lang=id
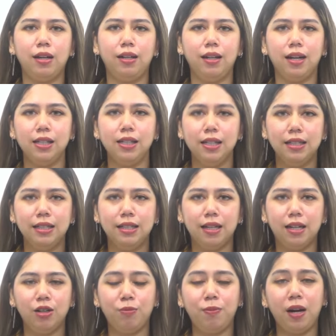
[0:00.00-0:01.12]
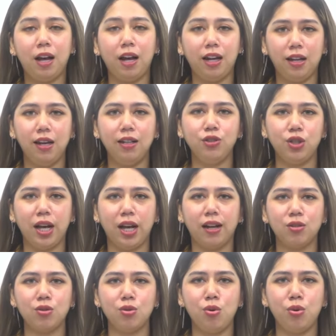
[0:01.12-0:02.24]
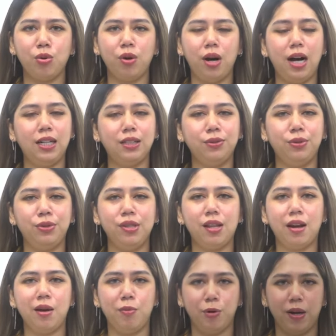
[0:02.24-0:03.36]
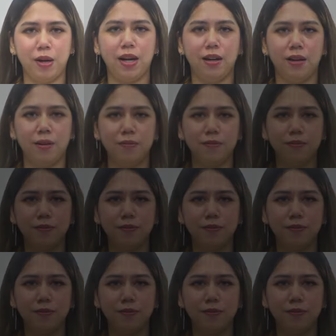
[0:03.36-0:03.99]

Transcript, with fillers: lainnya. Jangan lupa like dan share seluruh akun Tribun Medan.